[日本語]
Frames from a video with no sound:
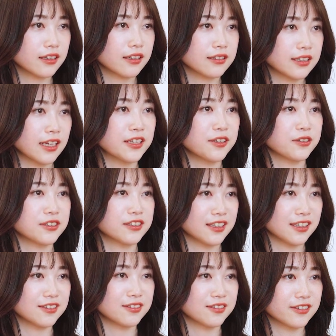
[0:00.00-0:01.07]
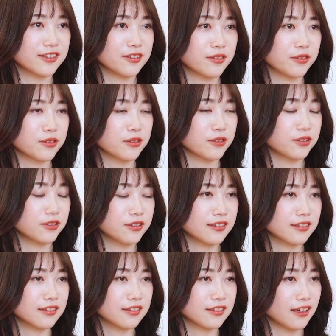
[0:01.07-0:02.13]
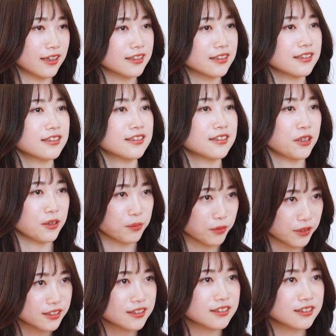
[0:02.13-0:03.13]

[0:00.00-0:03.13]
採用していくっていうことを大事にしています。